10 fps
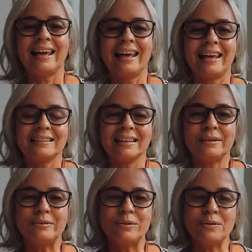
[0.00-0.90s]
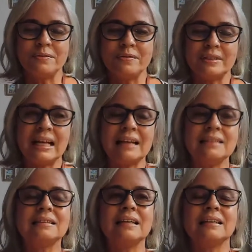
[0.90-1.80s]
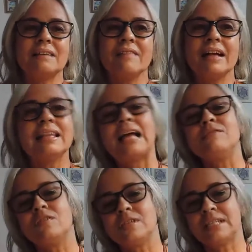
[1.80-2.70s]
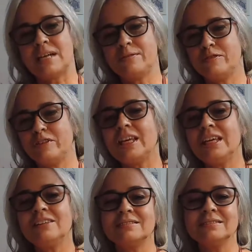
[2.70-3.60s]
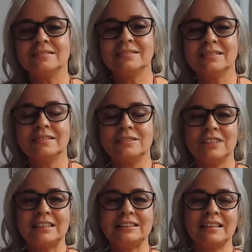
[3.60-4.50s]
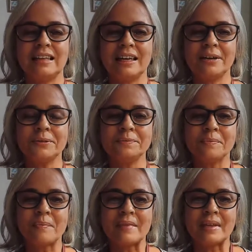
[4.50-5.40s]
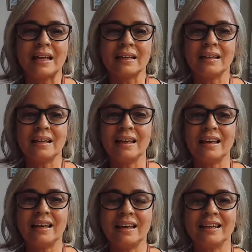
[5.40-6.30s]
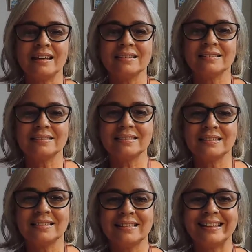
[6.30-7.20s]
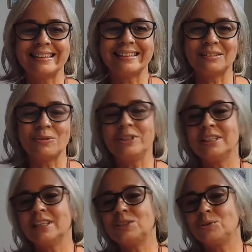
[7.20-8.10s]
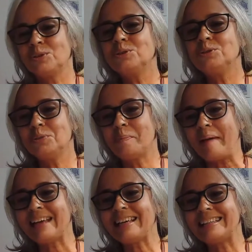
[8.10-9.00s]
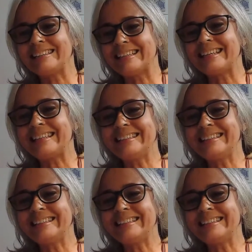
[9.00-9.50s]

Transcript: É, eu fui convidada, né? Na verdade, foi um desafio do Nathaniel, que é o coordenador do NUPEC, né?